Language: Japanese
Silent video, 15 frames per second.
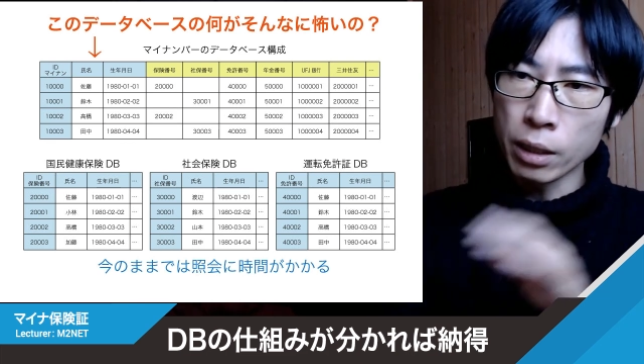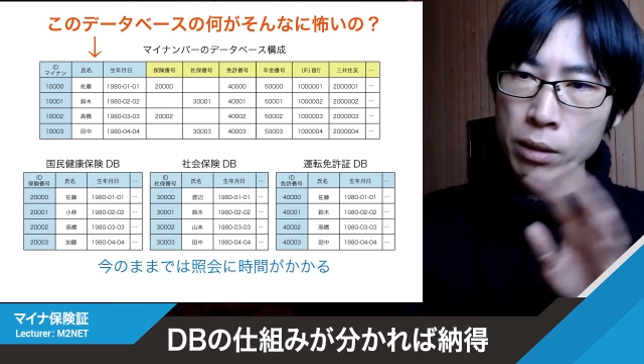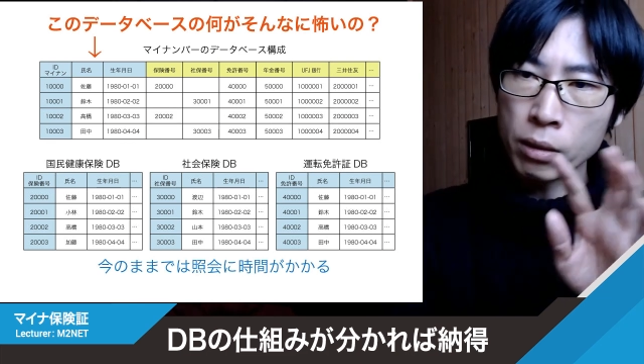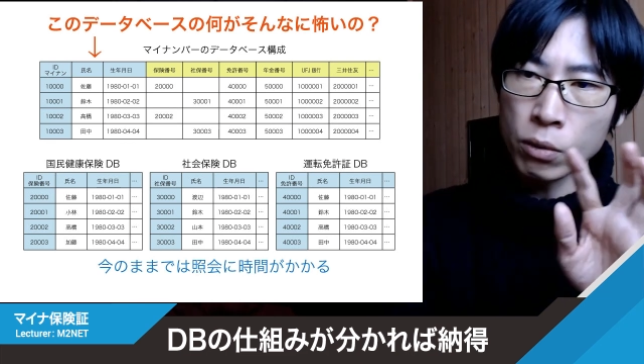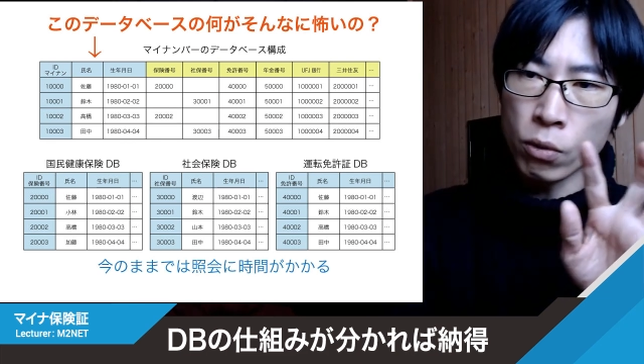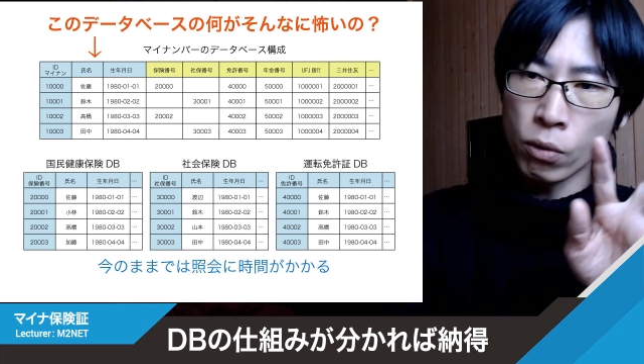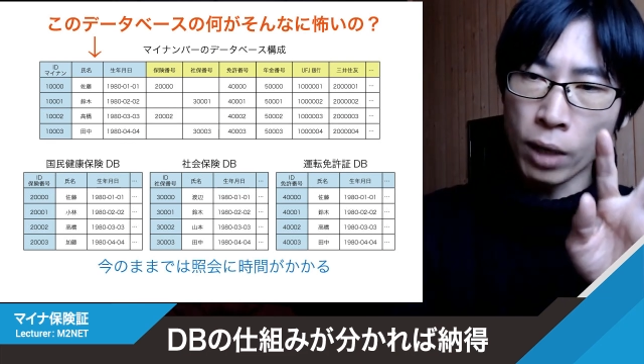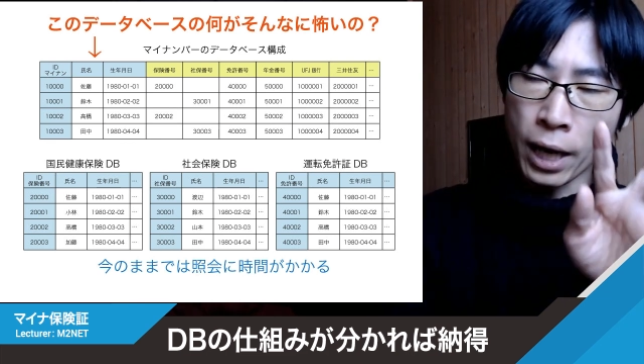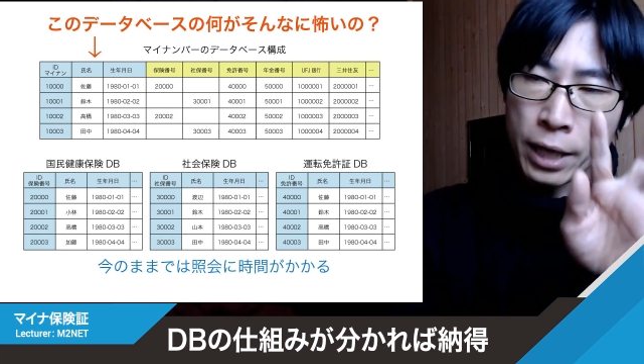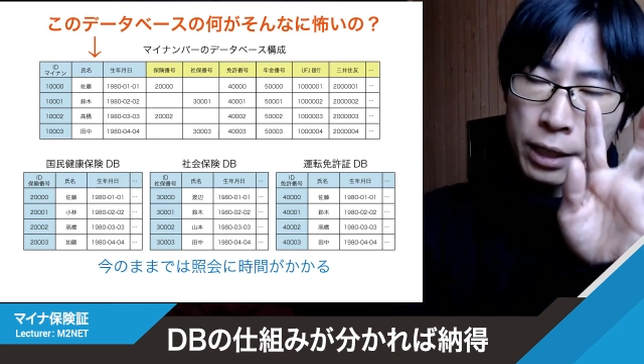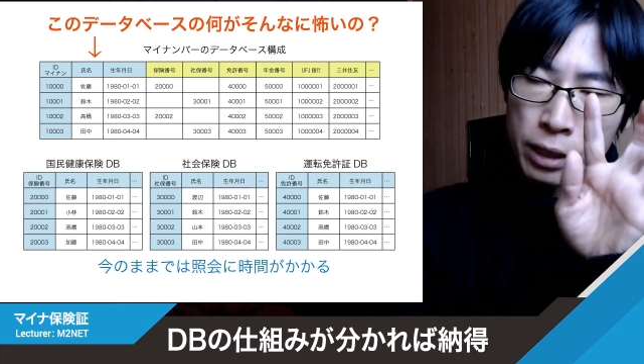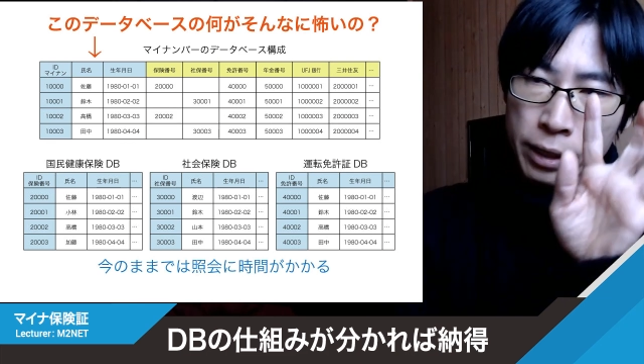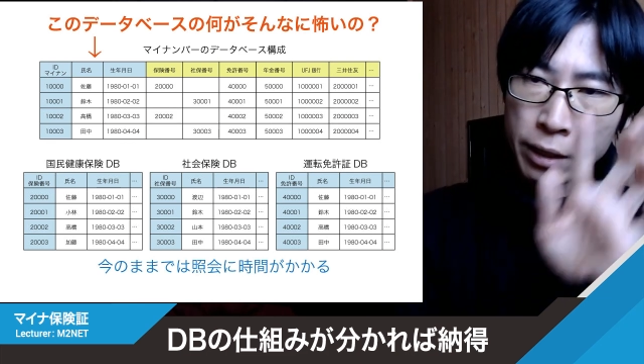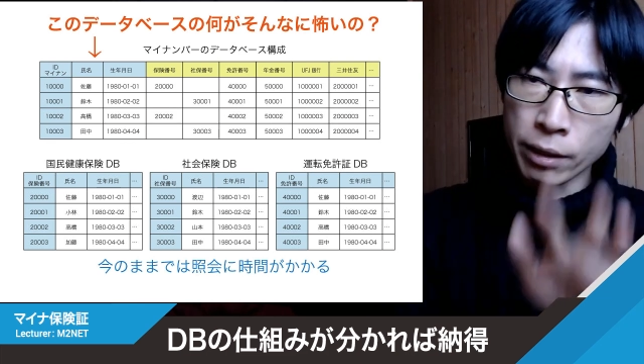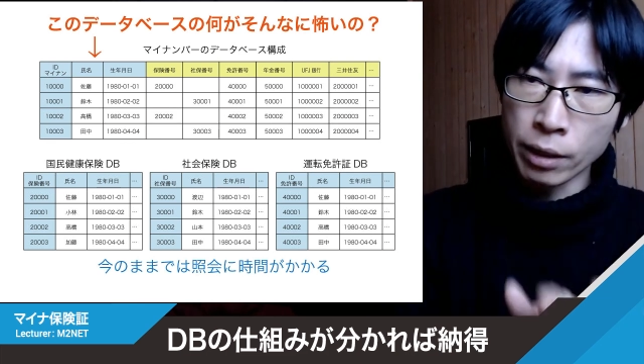ずこう
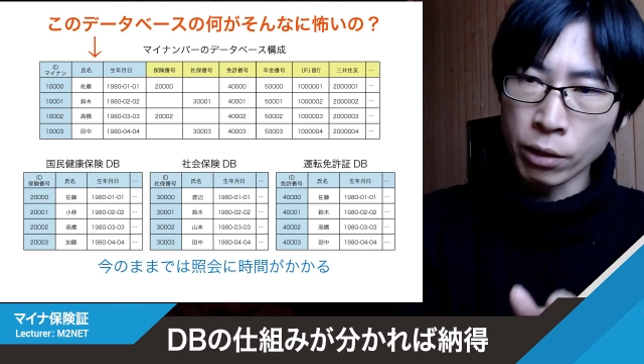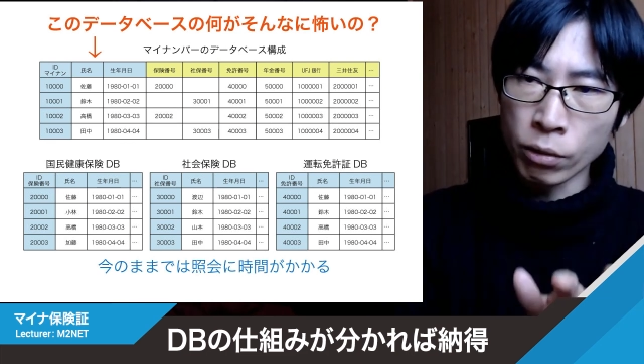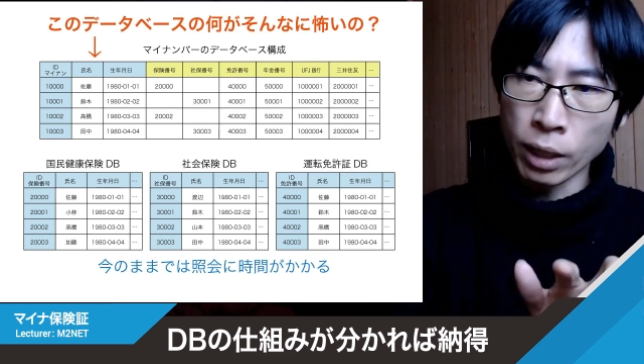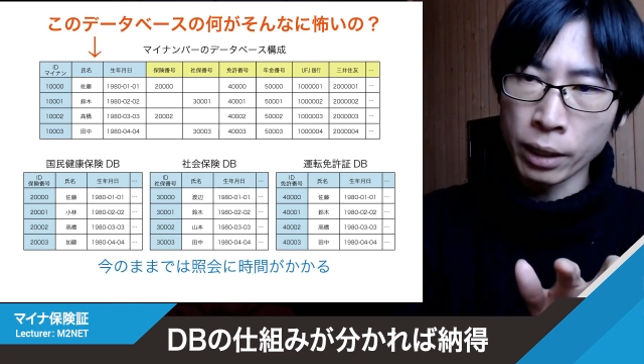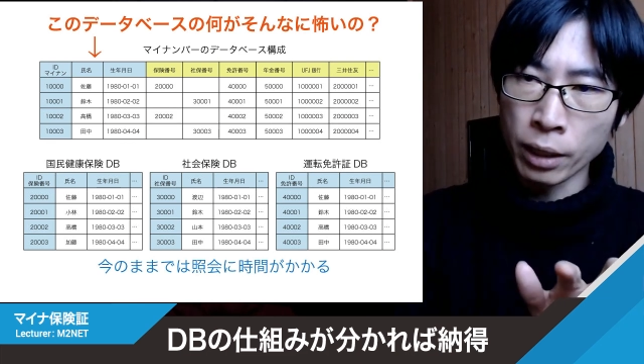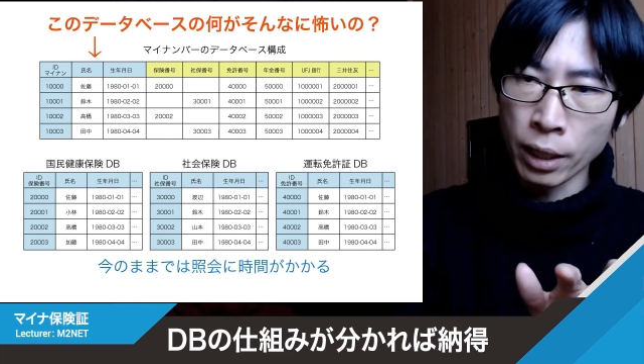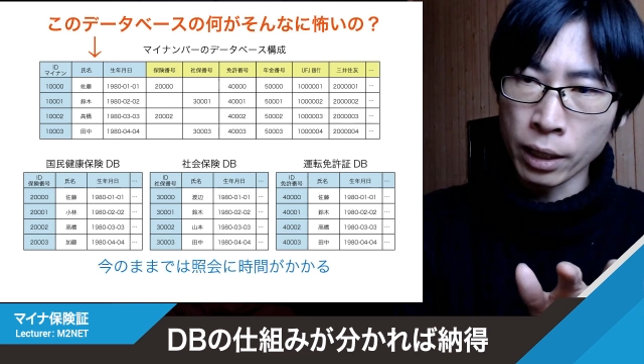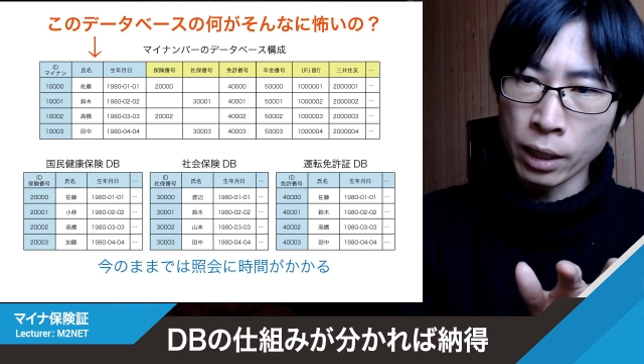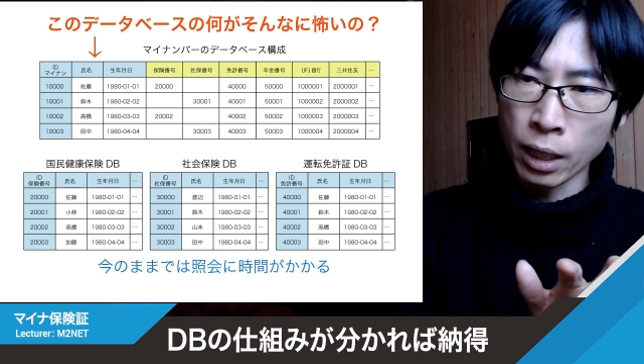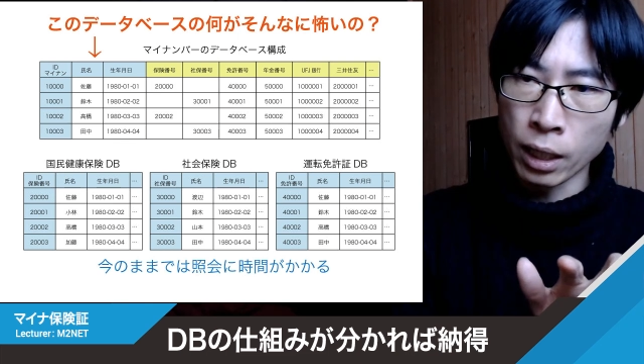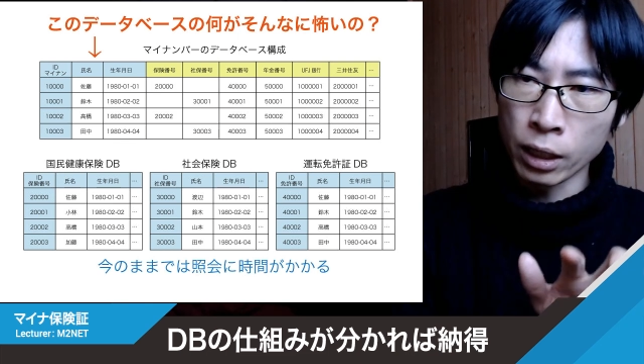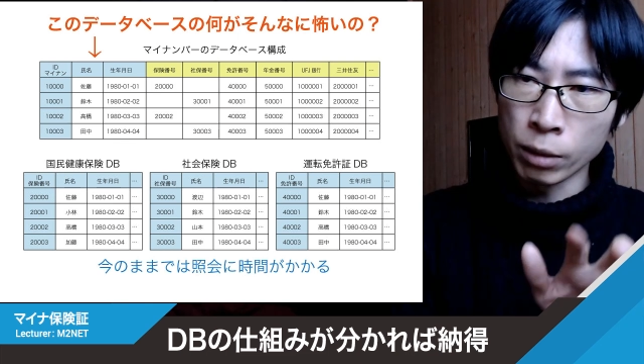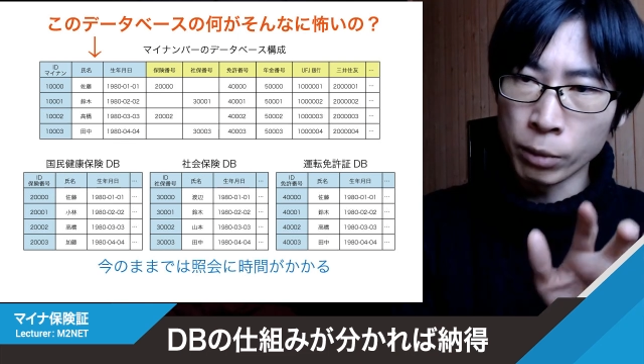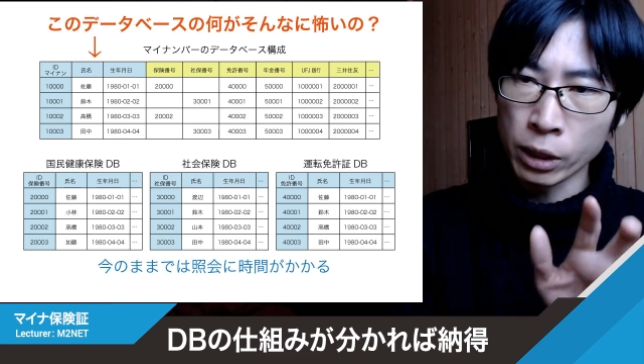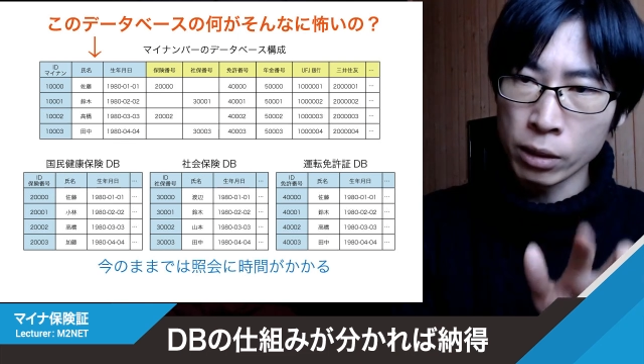ID っていう値があ
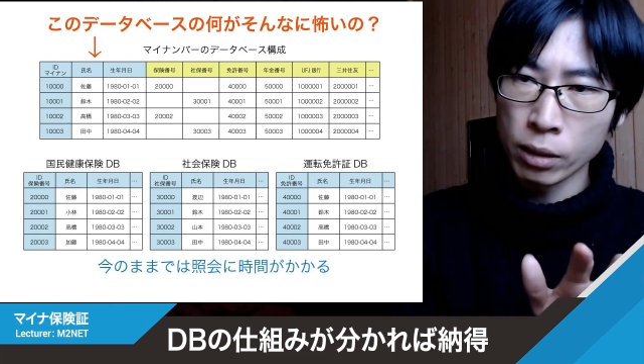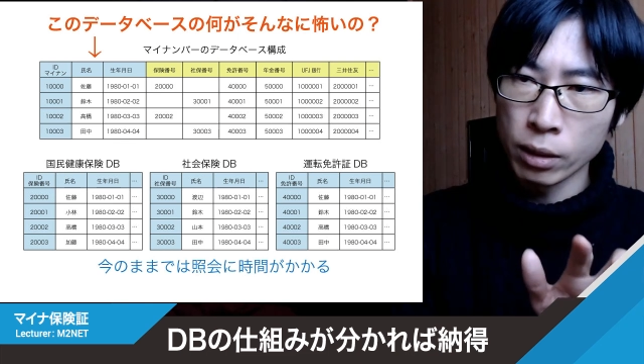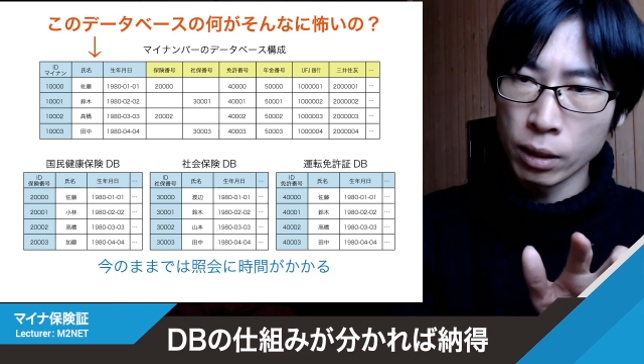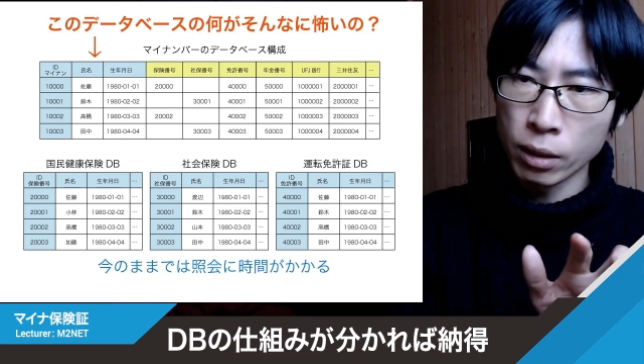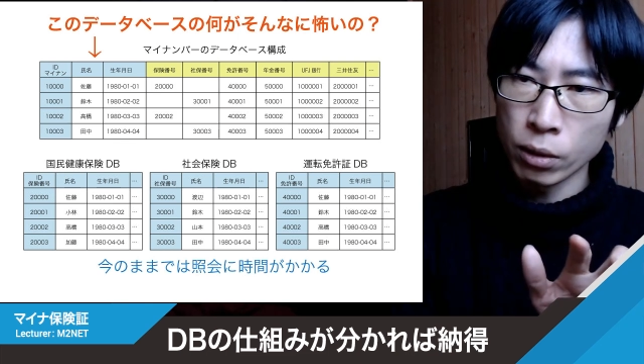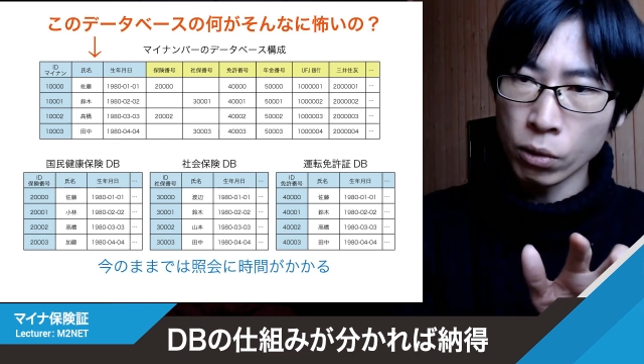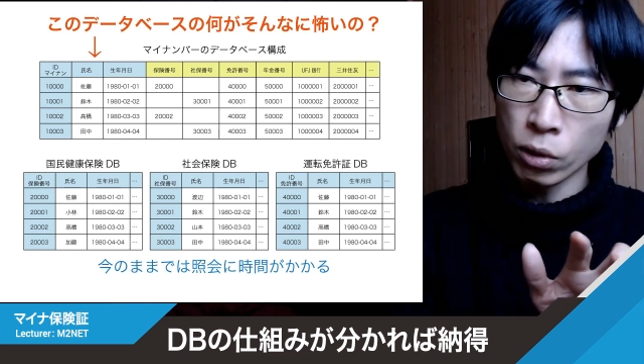ります。